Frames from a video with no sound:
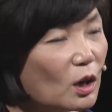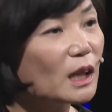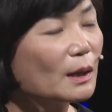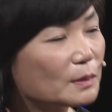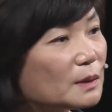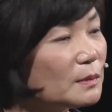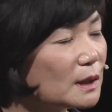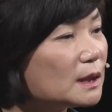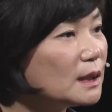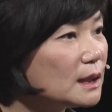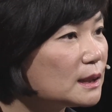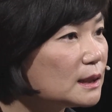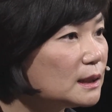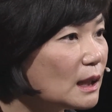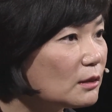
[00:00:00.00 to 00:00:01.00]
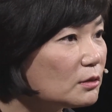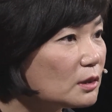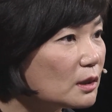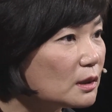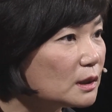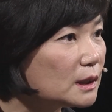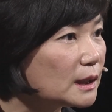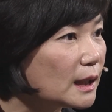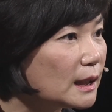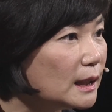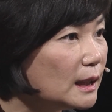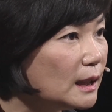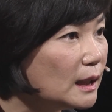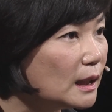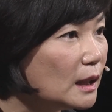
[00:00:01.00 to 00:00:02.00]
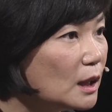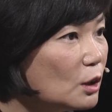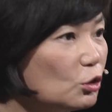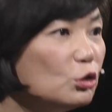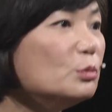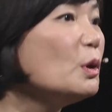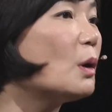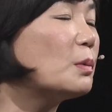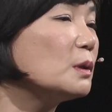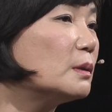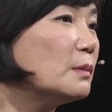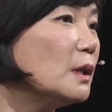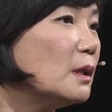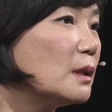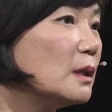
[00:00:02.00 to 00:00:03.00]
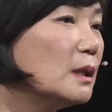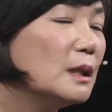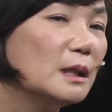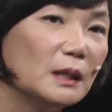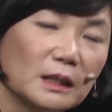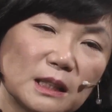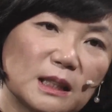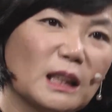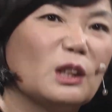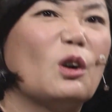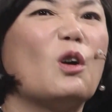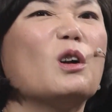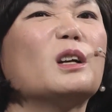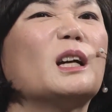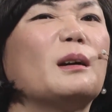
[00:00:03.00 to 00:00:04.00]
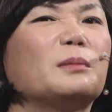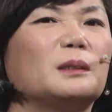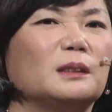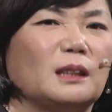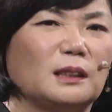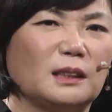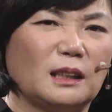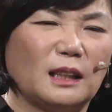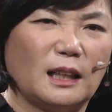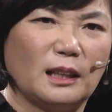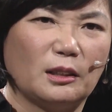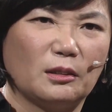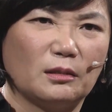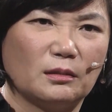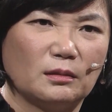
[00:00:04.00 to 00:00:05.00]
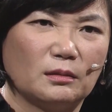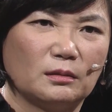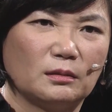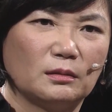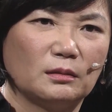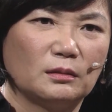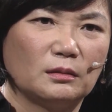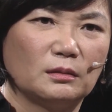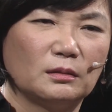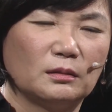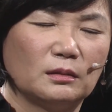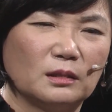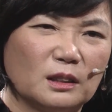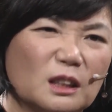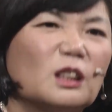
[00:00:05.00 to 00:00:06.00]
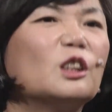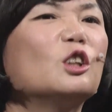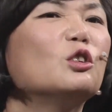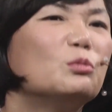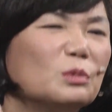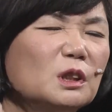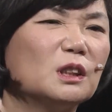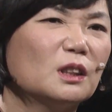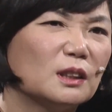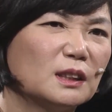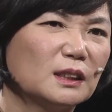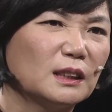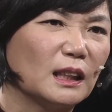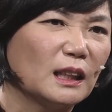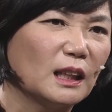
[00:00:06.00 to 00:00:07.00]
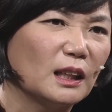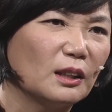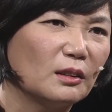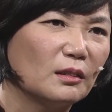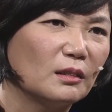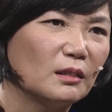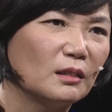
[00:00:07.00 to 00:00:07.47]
헐값이면 그렇게 쓰냐고요, 시간이. 꿈이 없으면 시간이 헐값이 되잖아요. 그렇게 움직여지잖아요.